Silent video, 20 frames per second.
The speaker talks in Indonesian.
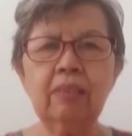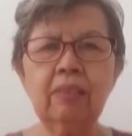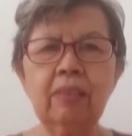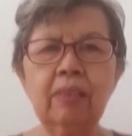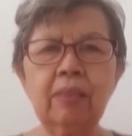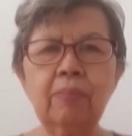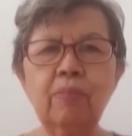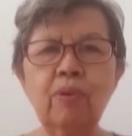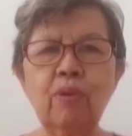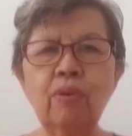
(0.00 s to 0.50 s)

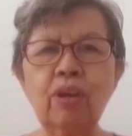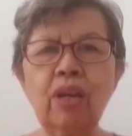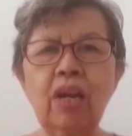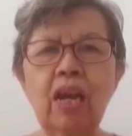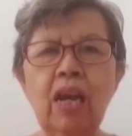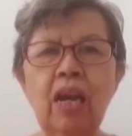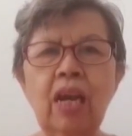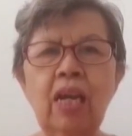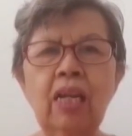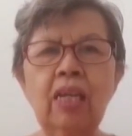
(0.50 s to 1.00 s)

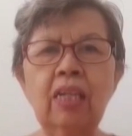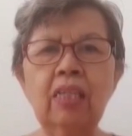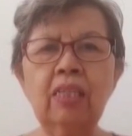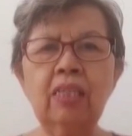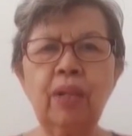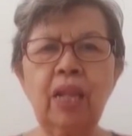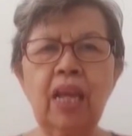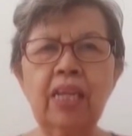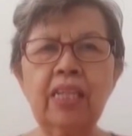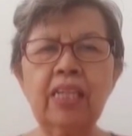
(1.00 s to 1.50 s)
Semoga
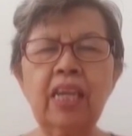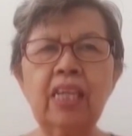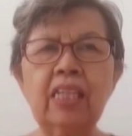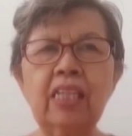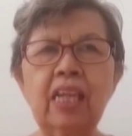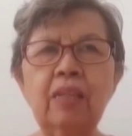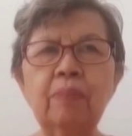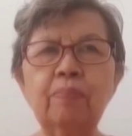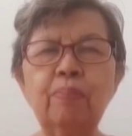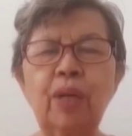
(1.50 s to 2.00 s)

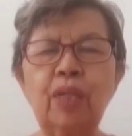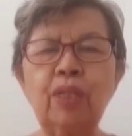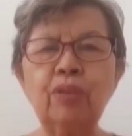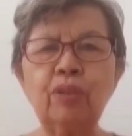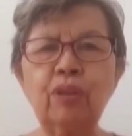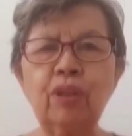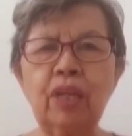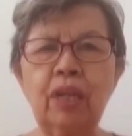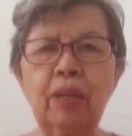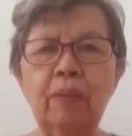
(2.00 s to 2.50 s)
pelayanan
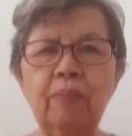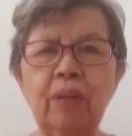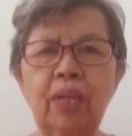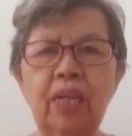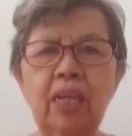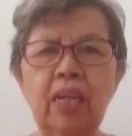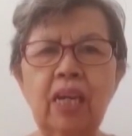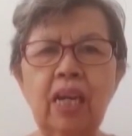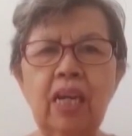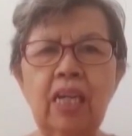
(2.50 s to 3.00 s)
Pastor
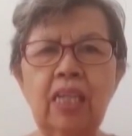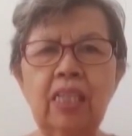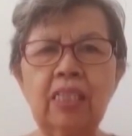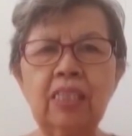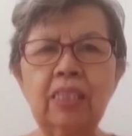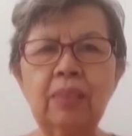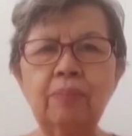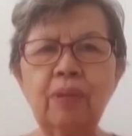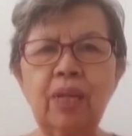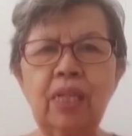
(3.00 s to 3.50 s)
MK e
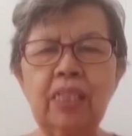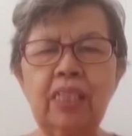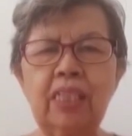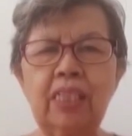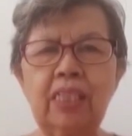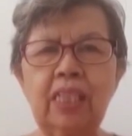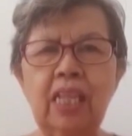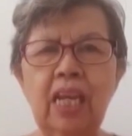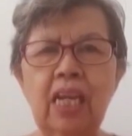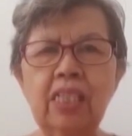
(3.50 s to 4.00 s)

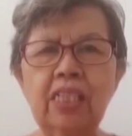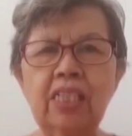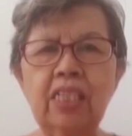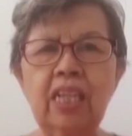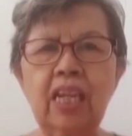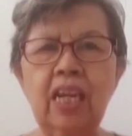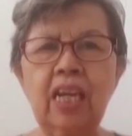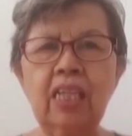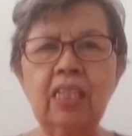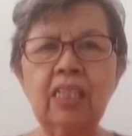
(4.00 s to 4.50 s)
semakin
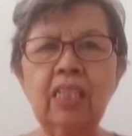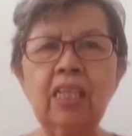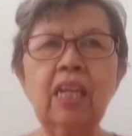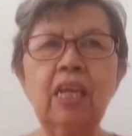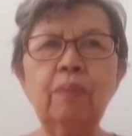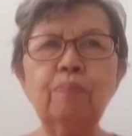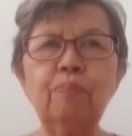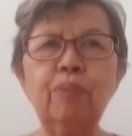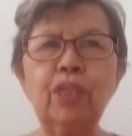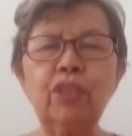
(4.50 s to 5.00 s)
dahsyat
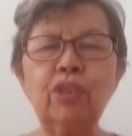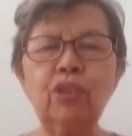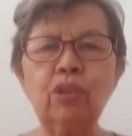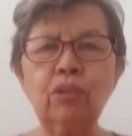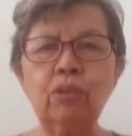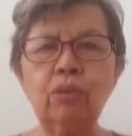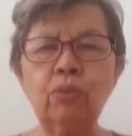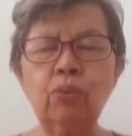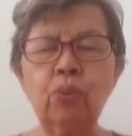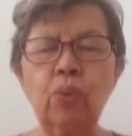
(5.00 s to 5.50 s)
dan
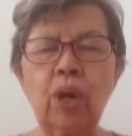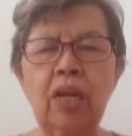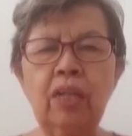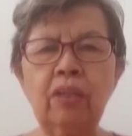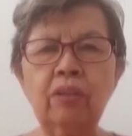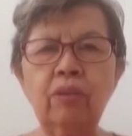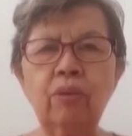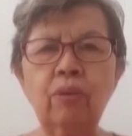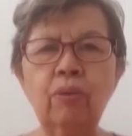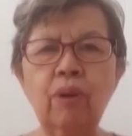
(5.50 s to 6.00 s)

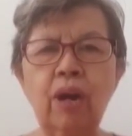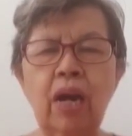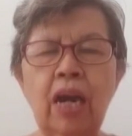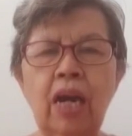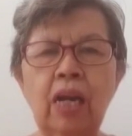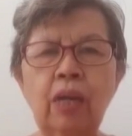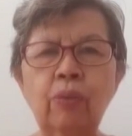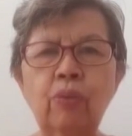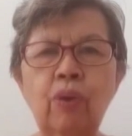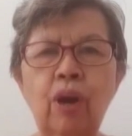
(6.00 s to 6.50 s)
persekutuan
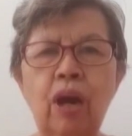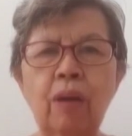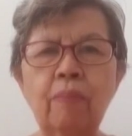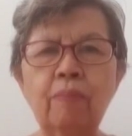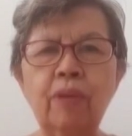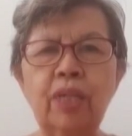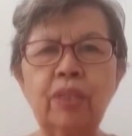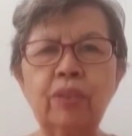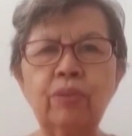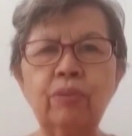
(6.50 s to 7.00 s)
doa
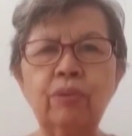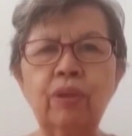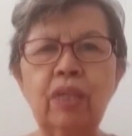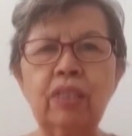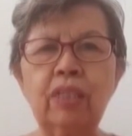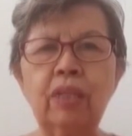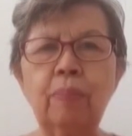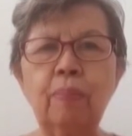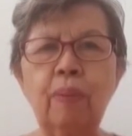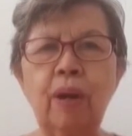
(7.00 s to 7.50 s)
Ruhama
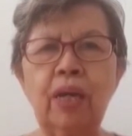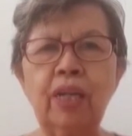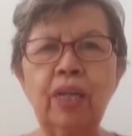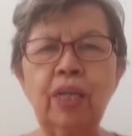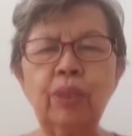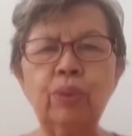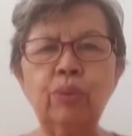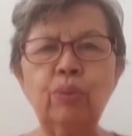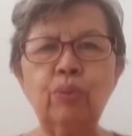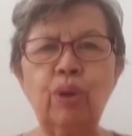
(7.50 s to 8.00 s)
juga
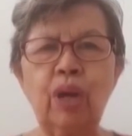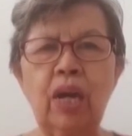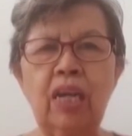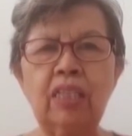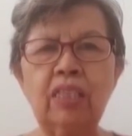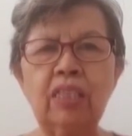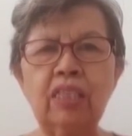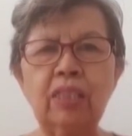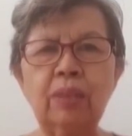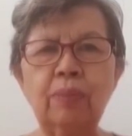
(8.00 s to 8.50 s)
dipakai
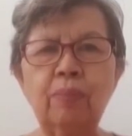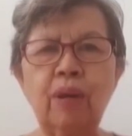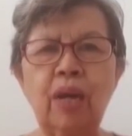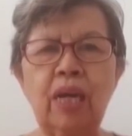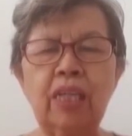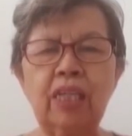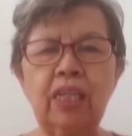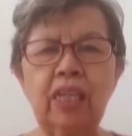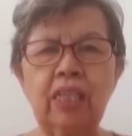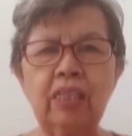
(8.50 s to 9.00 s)
Tuhan
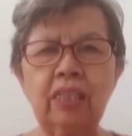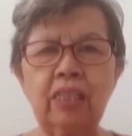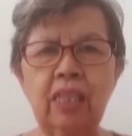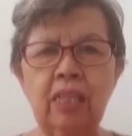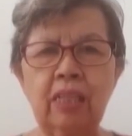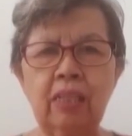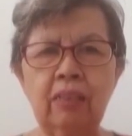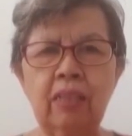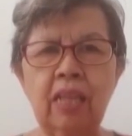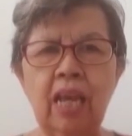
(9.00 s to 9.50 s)

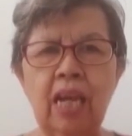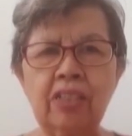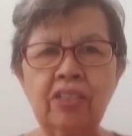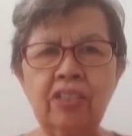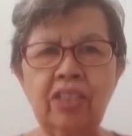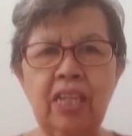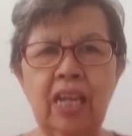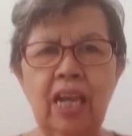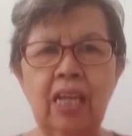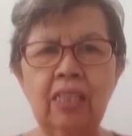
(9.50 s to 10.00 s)
semakin
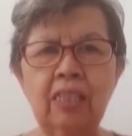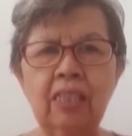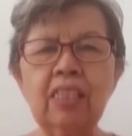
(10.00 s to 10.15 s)
dahsyat.